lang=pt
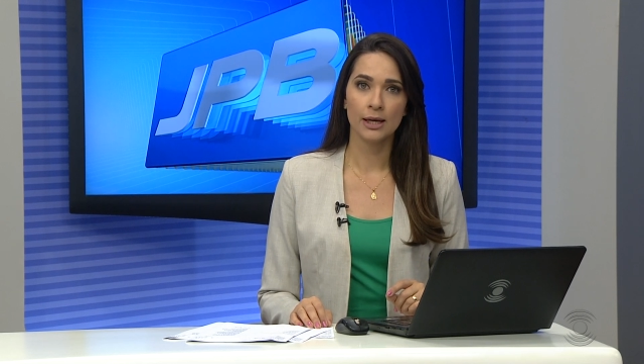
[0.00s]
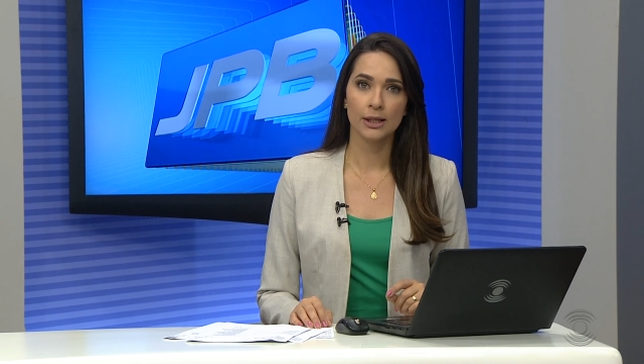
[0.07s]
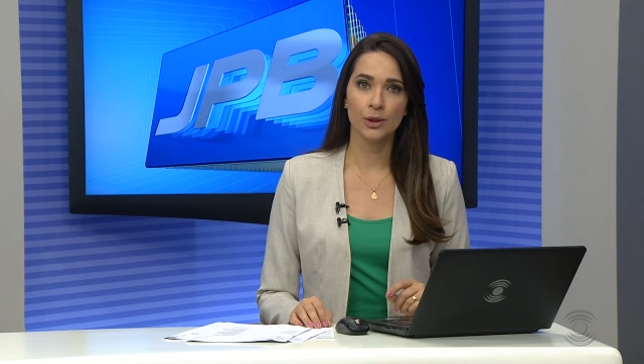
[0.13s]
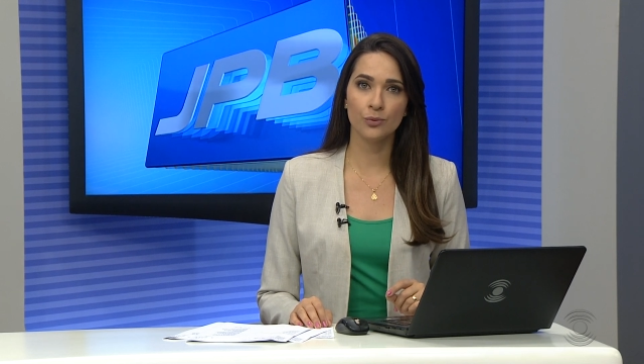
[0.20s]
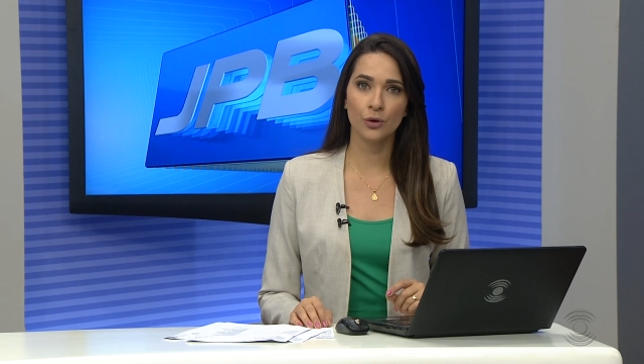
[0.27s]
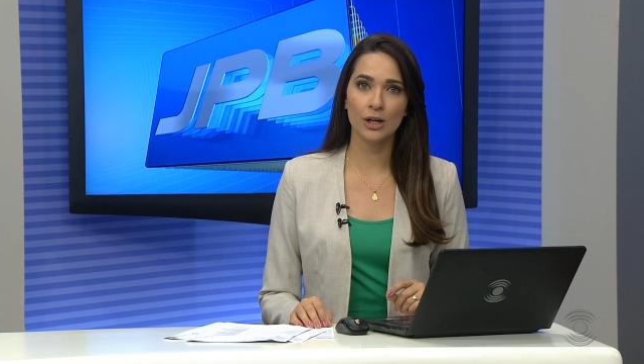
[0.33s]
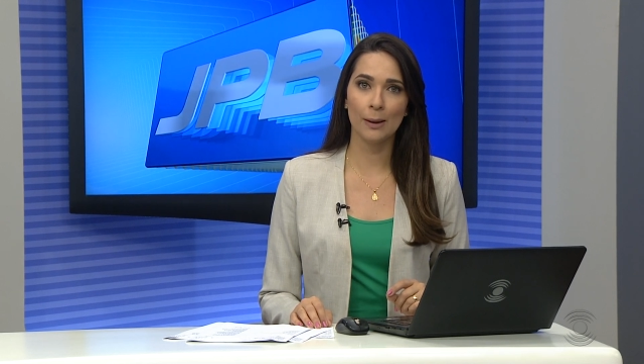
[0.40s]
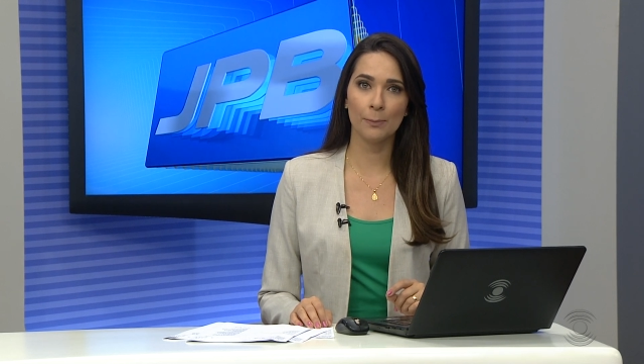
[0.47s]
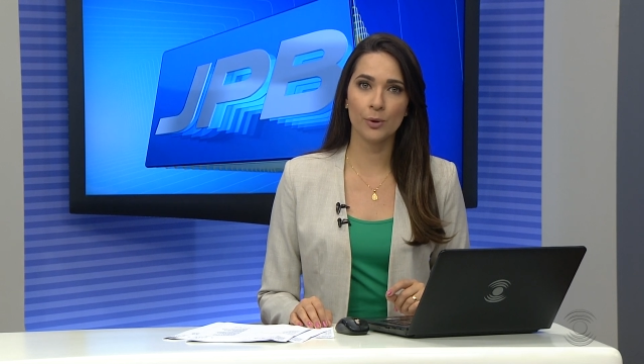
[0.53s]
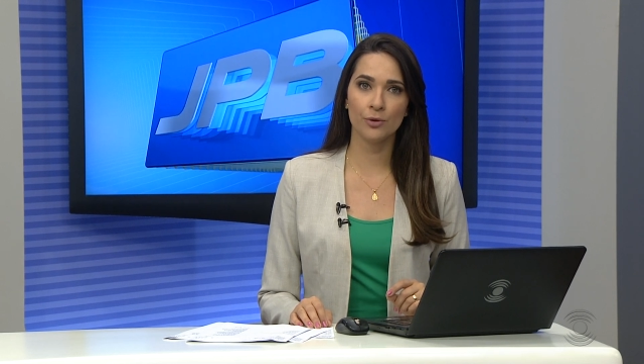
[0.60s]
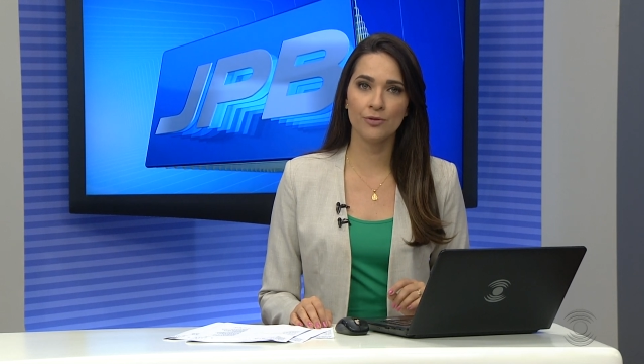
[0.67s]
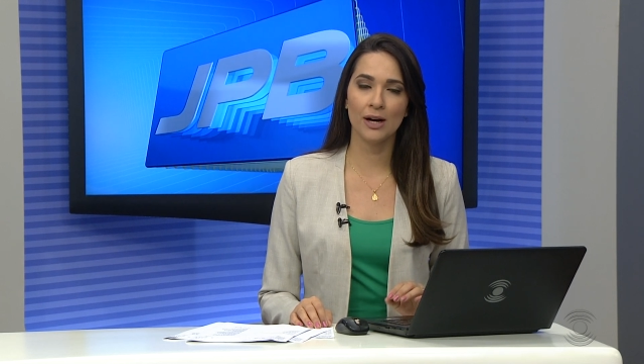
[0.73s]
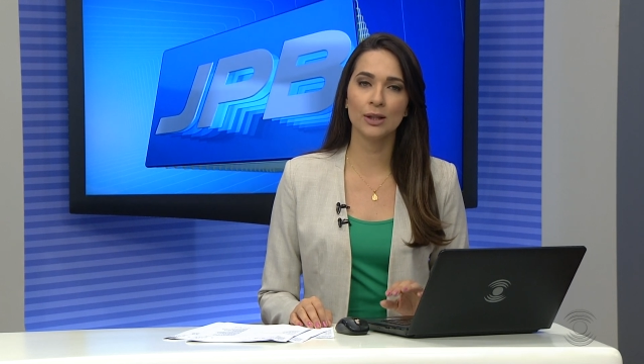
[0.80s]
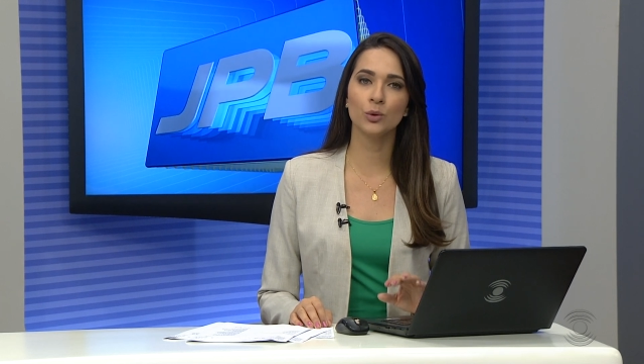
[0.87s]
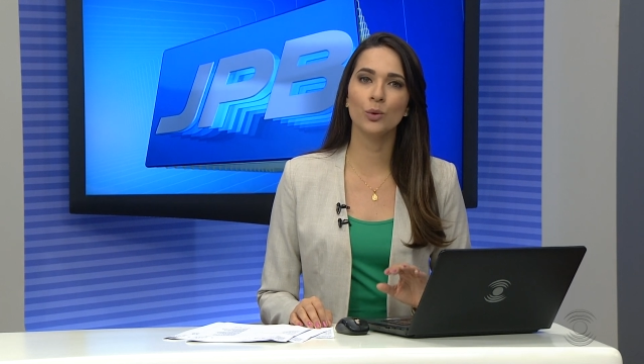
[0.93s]
que foi
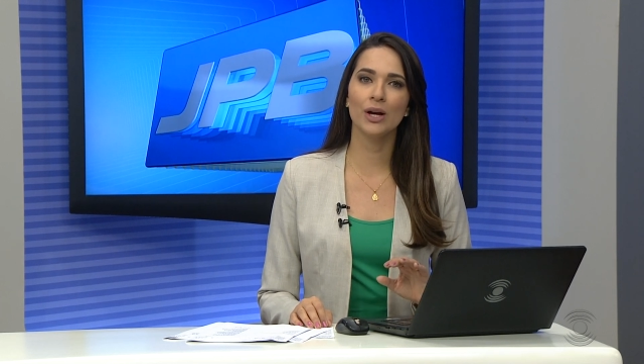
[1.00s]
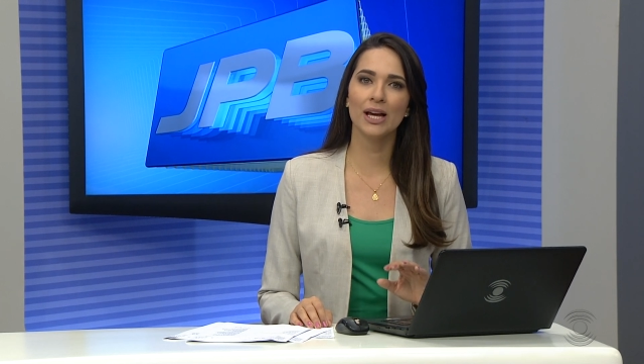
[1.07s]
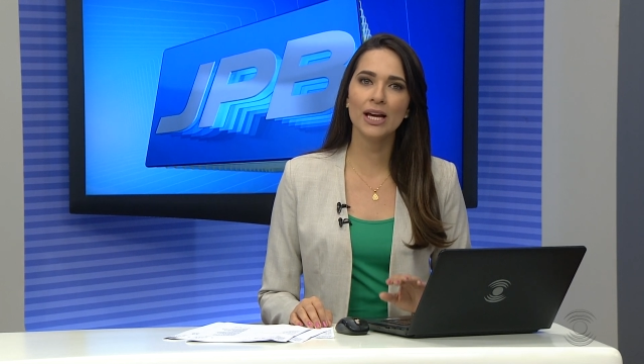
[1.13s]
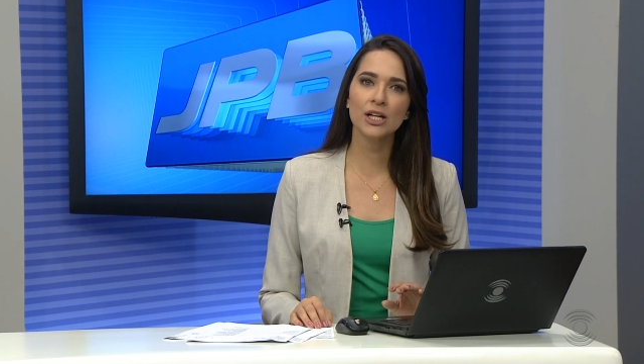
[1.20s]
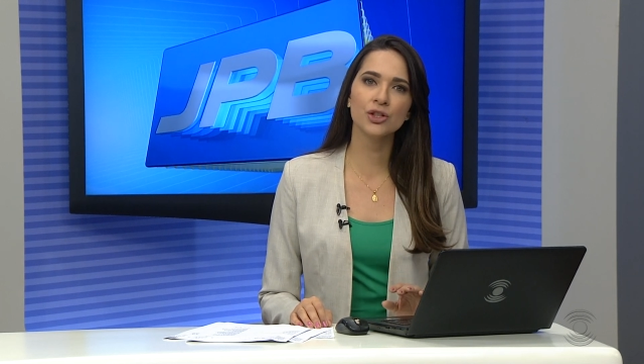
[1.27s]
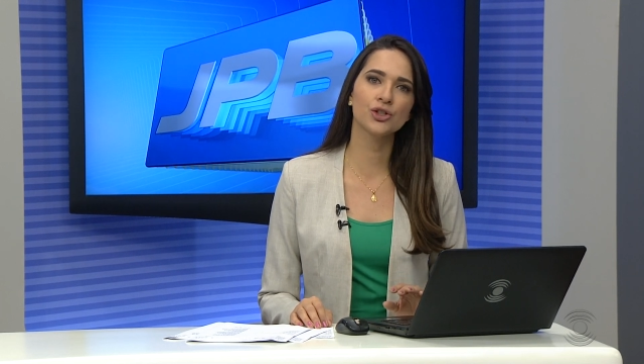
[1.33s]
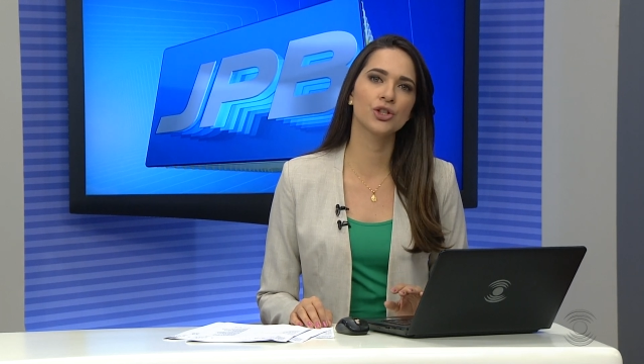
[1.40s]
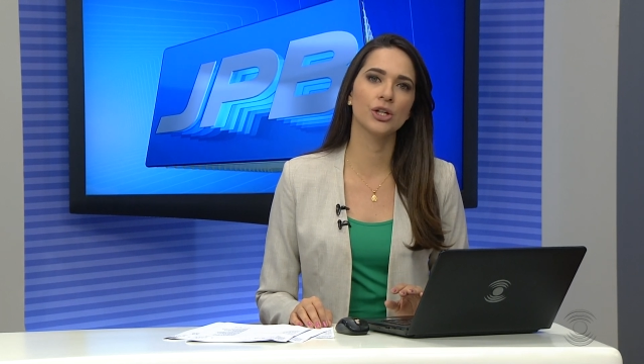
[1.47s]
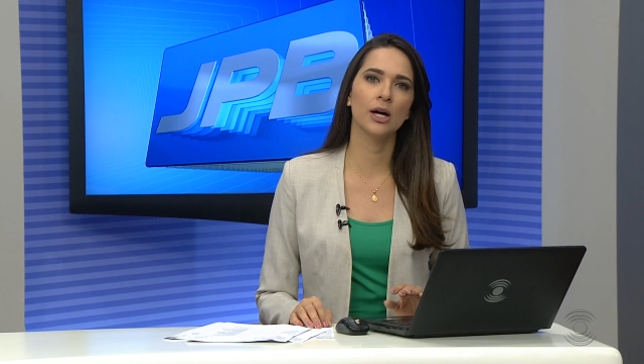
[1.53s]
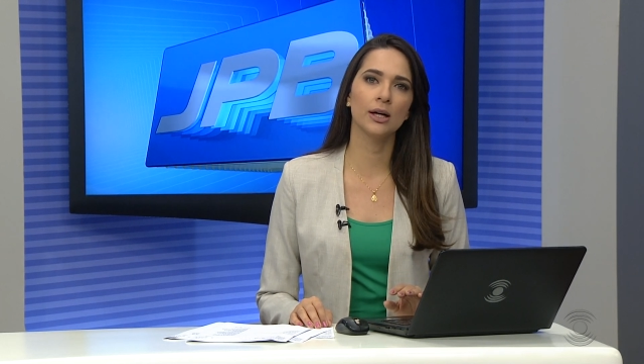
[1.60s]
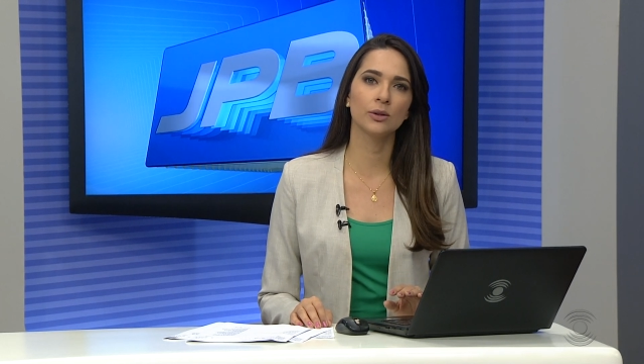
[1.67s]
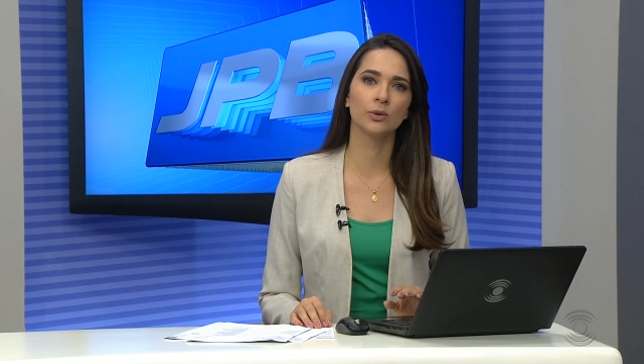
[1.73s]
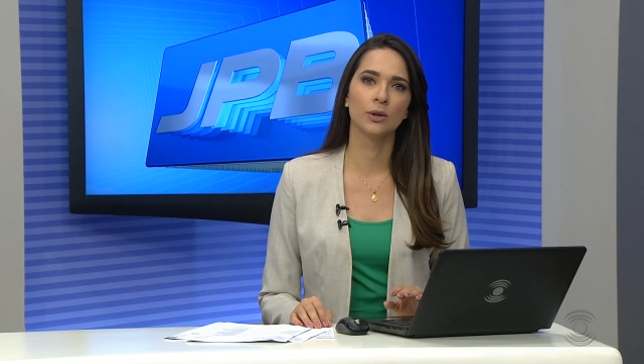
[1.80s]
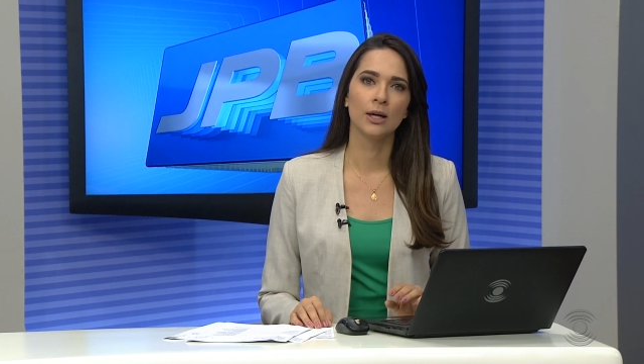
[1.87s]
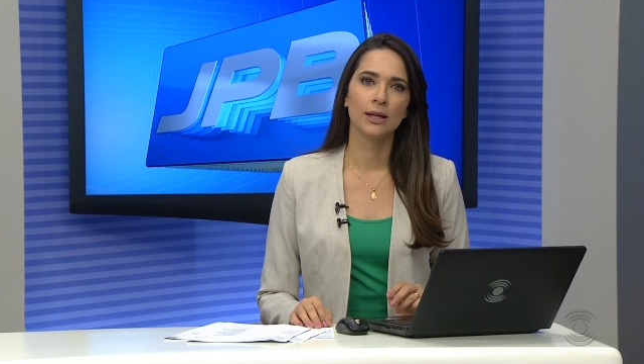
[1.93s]
aprovado este
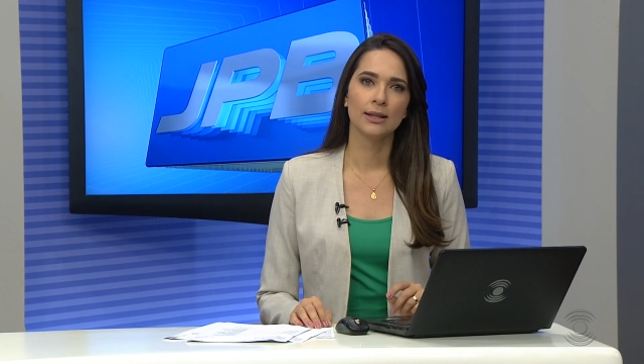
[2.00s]
ano